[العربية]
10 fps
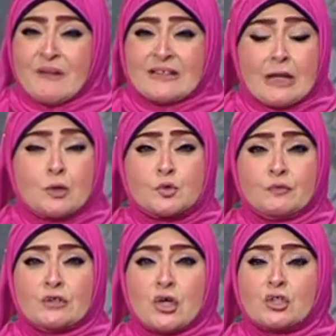تعالوا
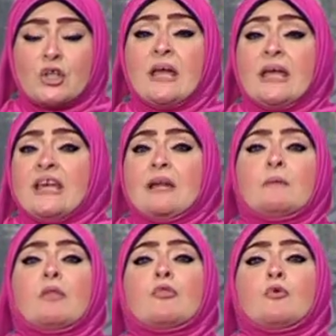نشوف النهارده ايه
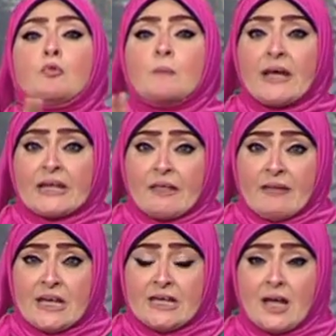المنظومه
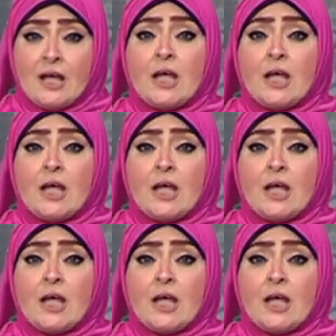الغذائيه